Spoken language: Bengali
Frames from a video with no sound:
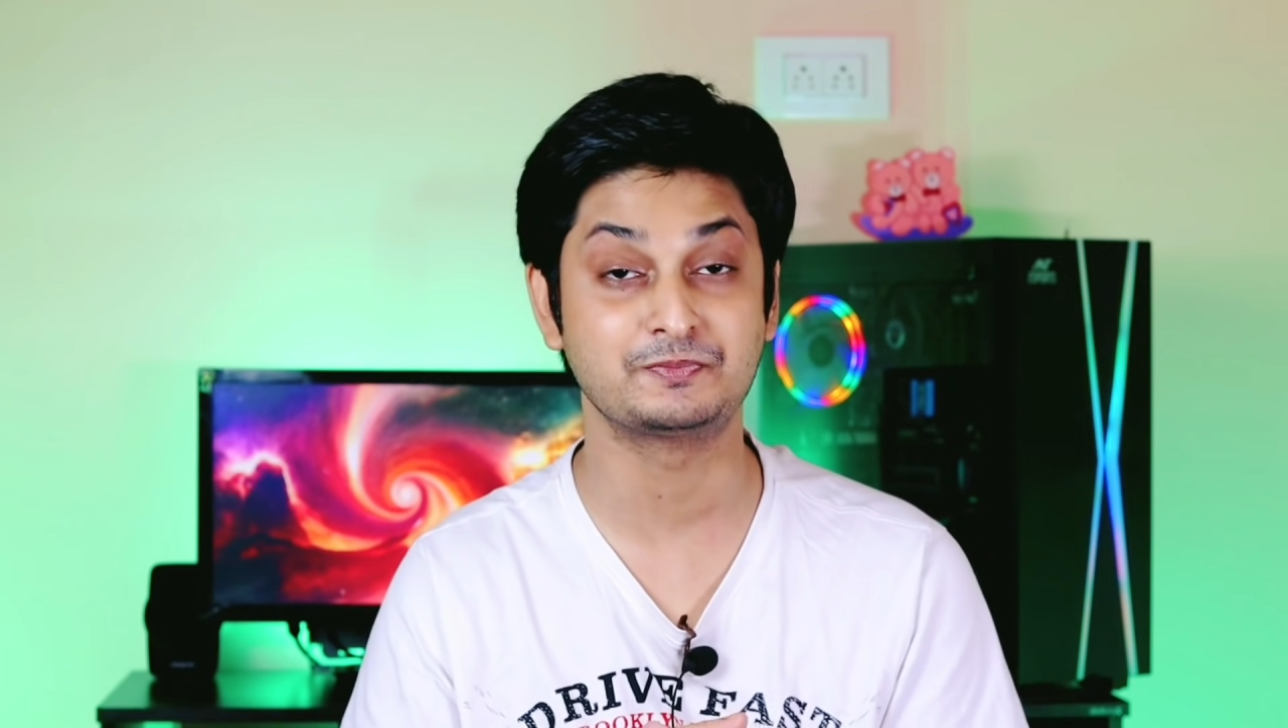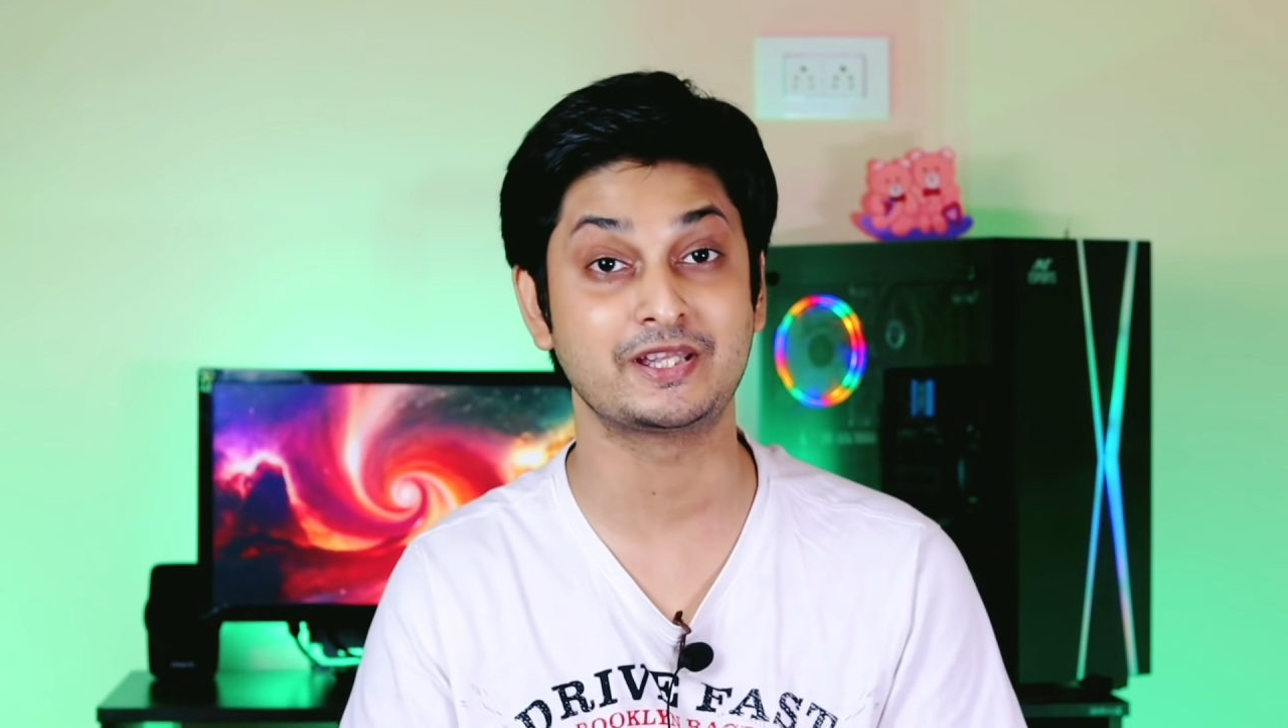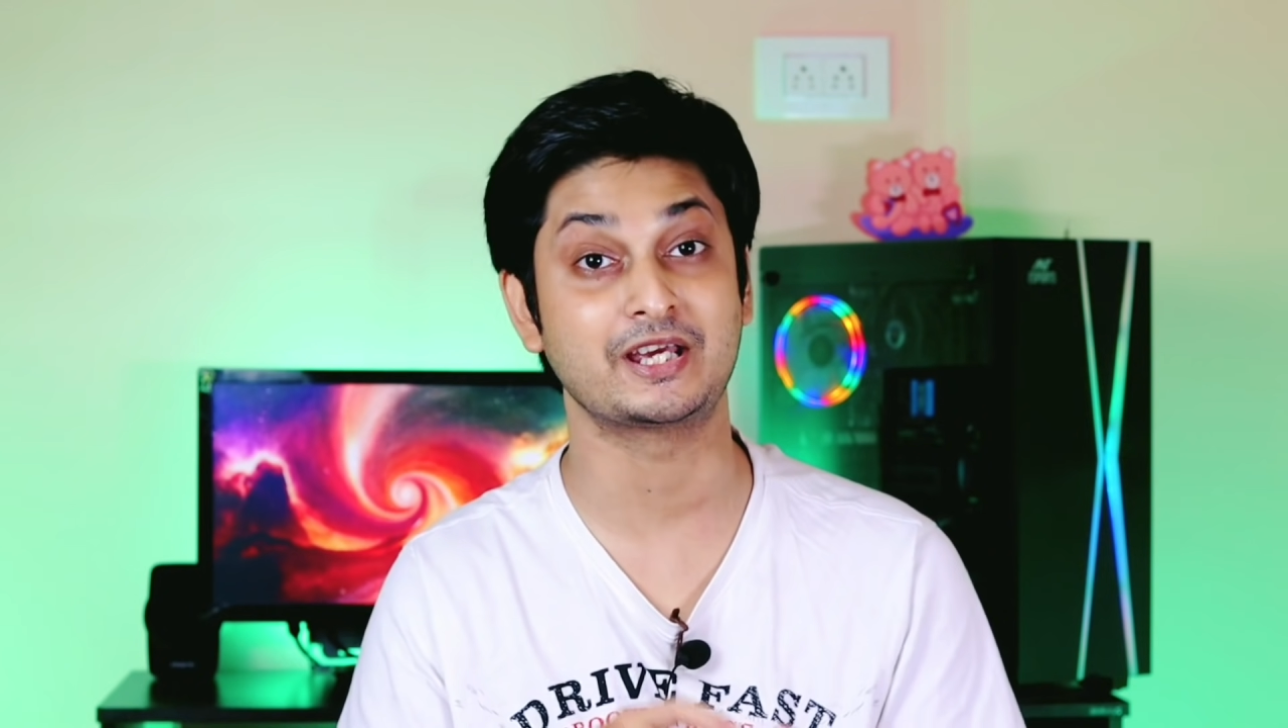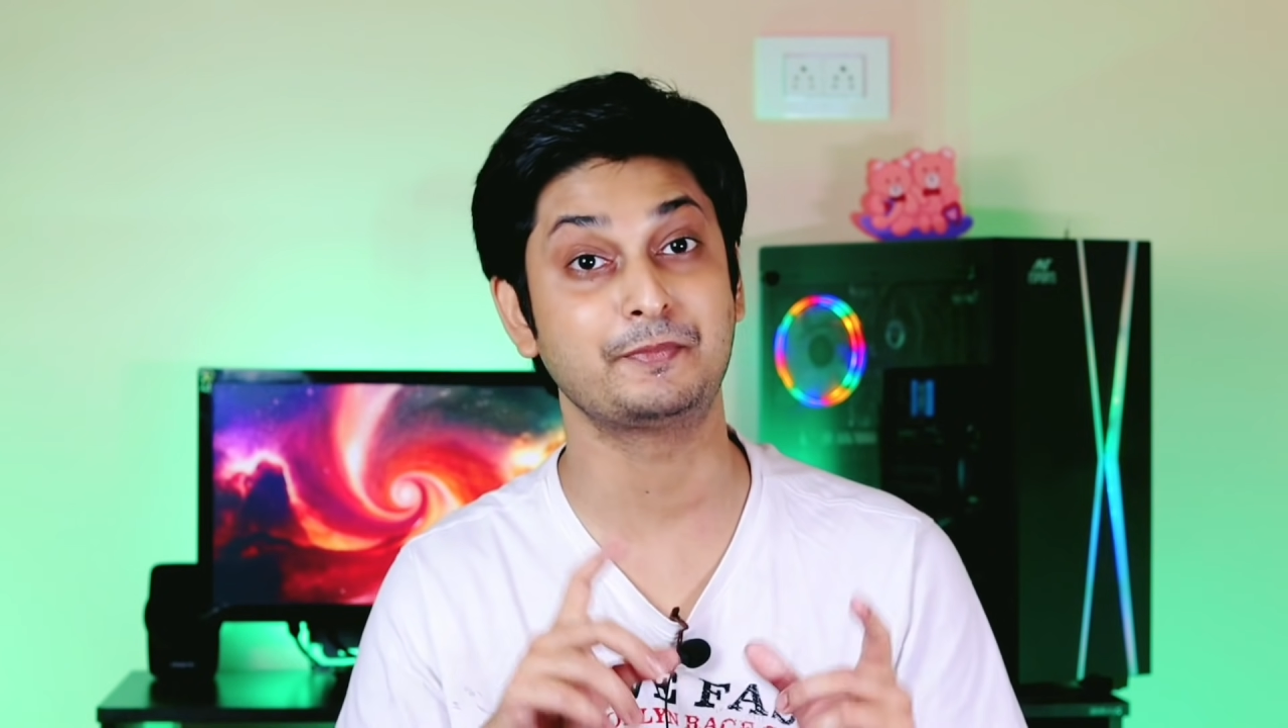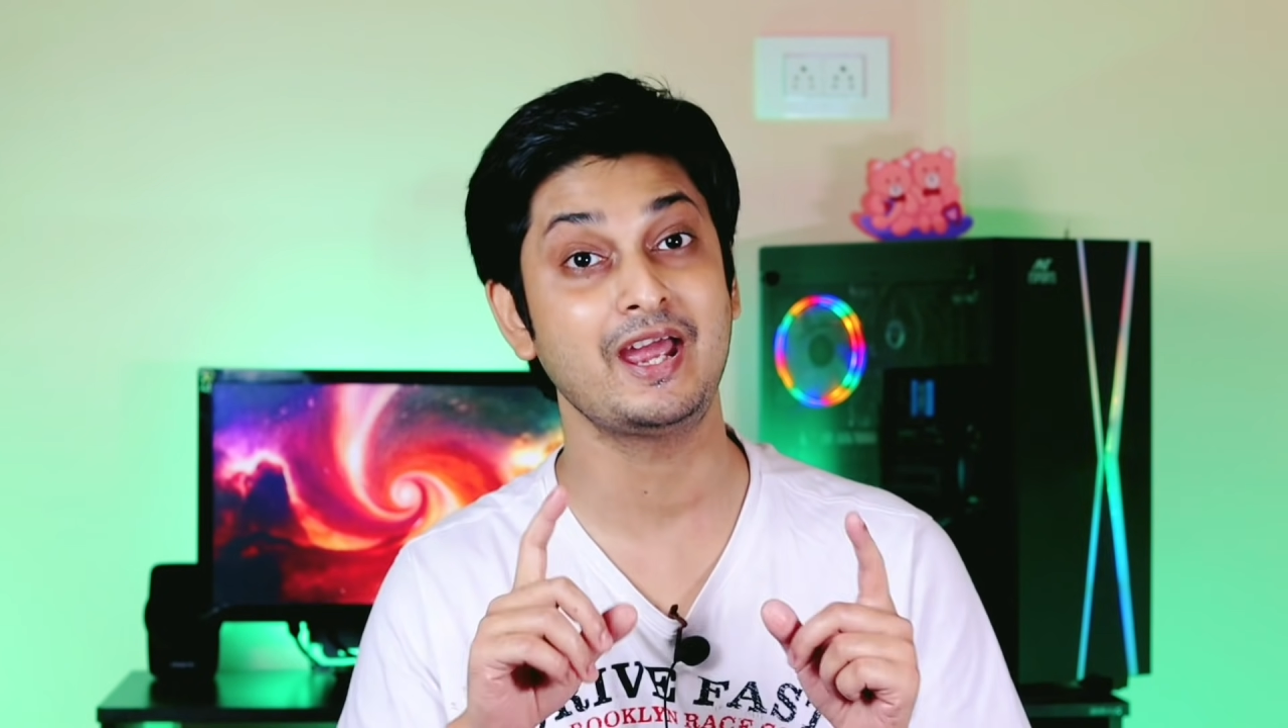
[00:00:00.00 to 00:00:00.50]

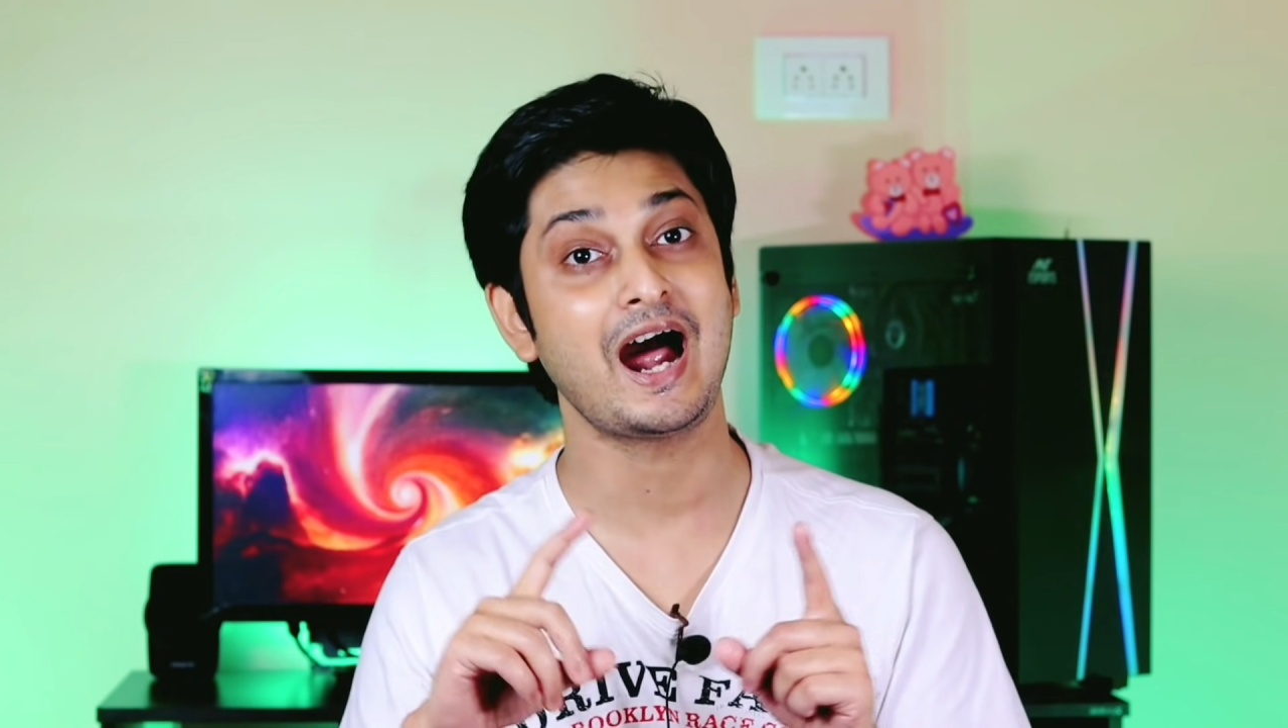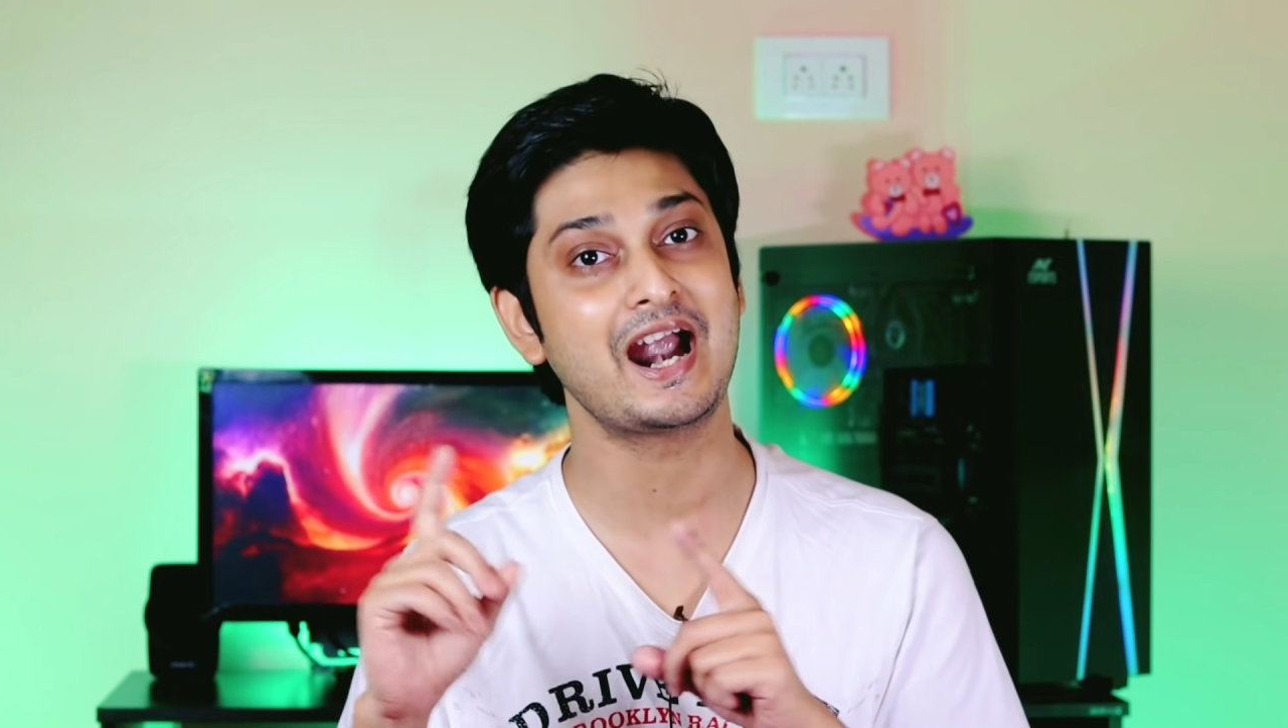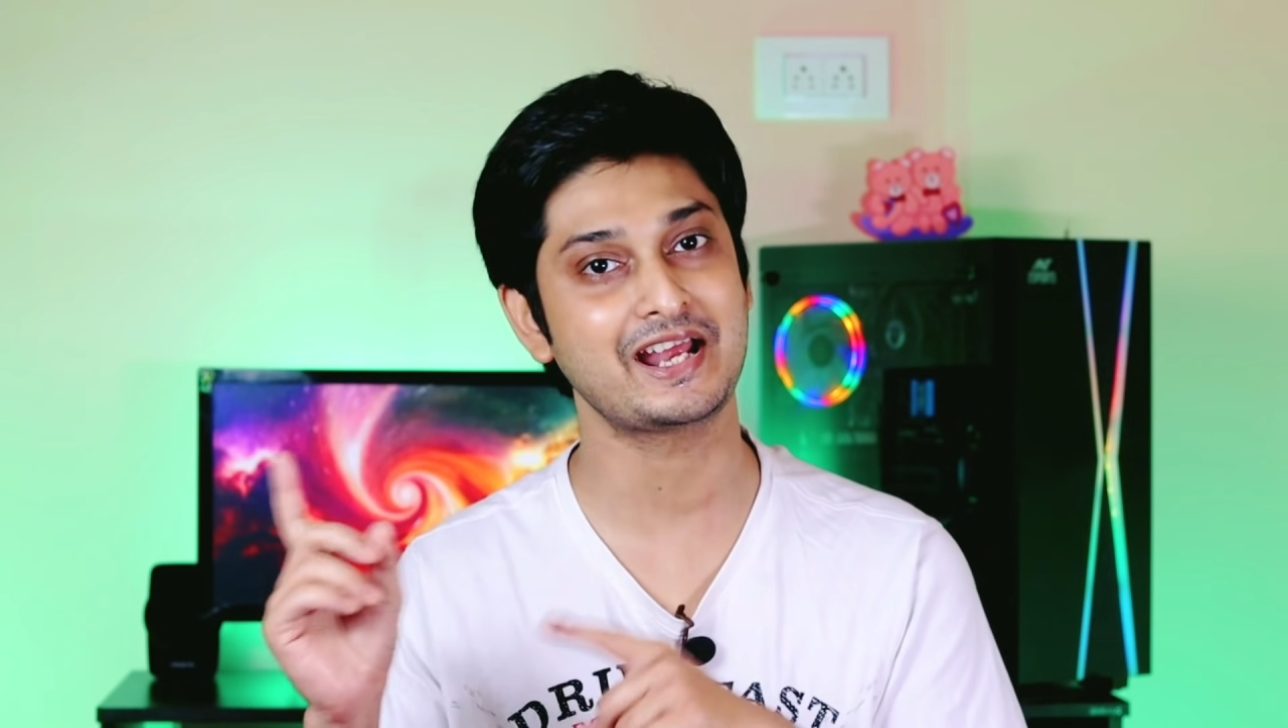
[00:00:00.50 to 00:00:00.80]
ডিসপ্লে থাকবে